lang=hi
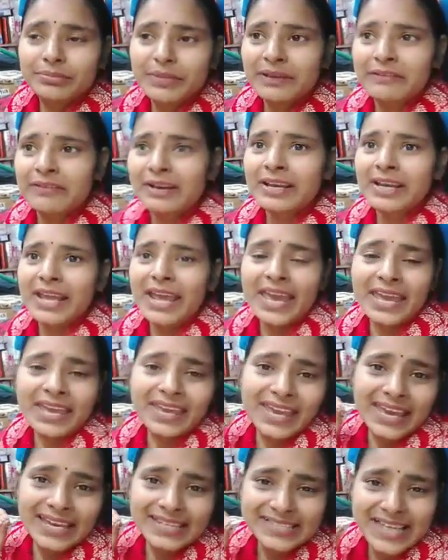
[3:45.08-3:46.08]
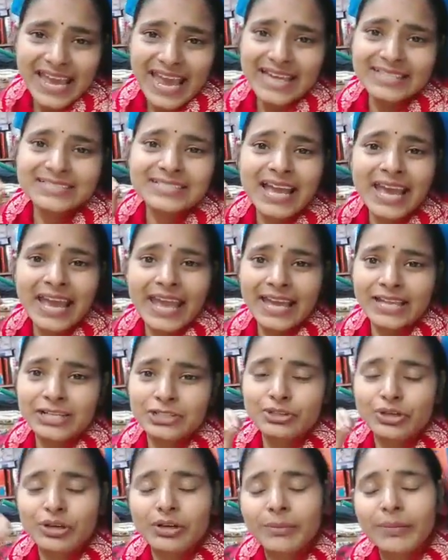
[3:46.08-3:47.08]
इवन एक केस ऐसा है
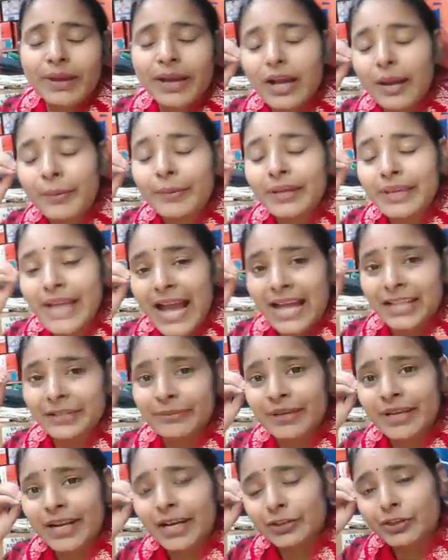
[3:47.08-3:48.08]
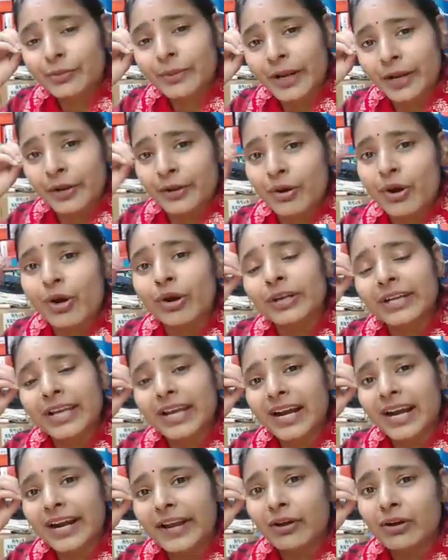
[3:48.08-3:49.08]
जो मैं कभी याद भी करती हूँ मेरे रोंगटे
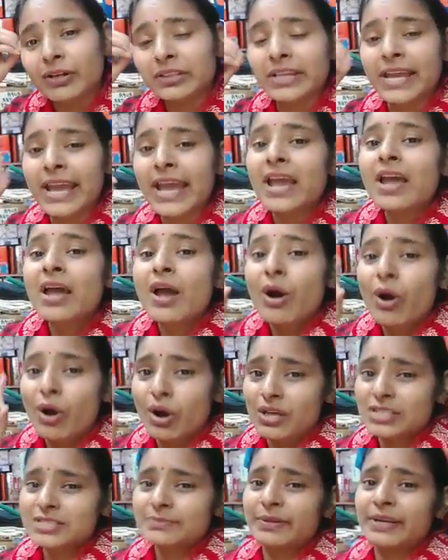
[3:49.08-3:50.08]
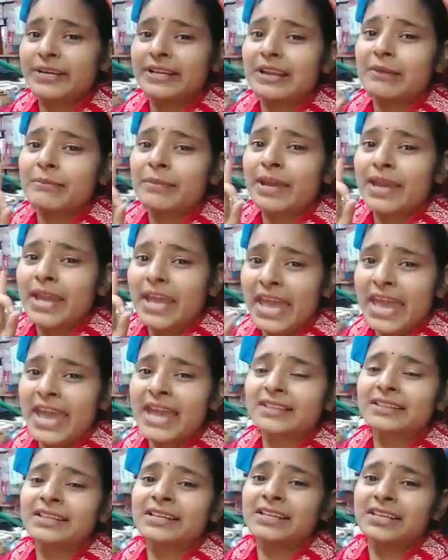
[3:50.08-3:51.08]
खड़े होते हैं हॉस्पिटल में
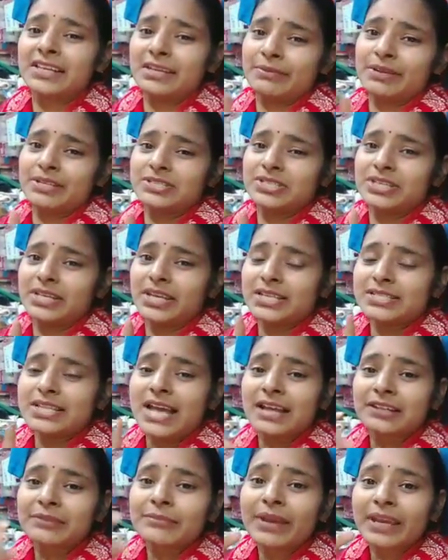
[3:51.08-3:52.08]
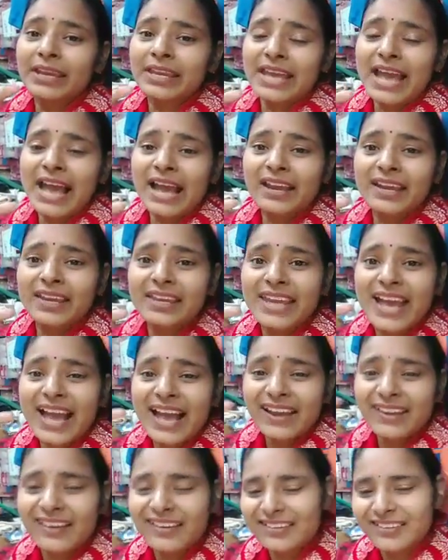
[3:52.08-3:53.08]
एक दिन की बच्ची के साथ में क्या
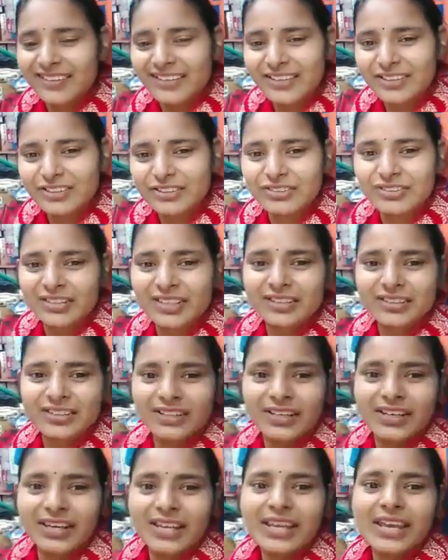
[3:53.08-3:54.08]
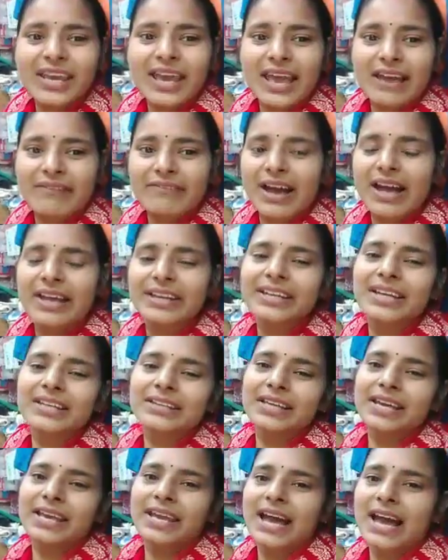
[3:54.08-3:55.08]
क्या कि, कितनी
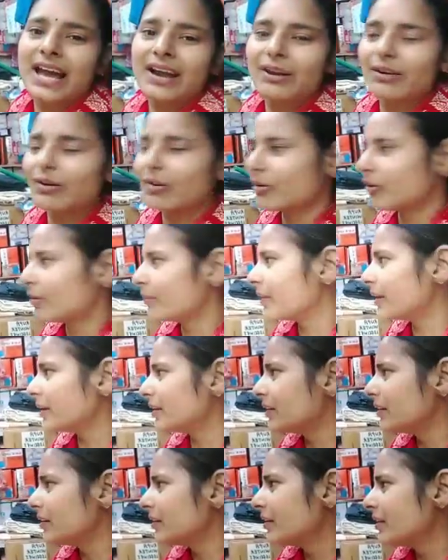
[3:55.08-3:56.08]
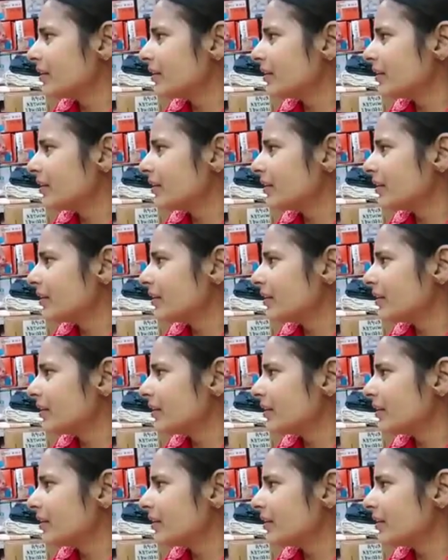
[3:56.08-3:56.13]
हैवानियत है यार लोगों में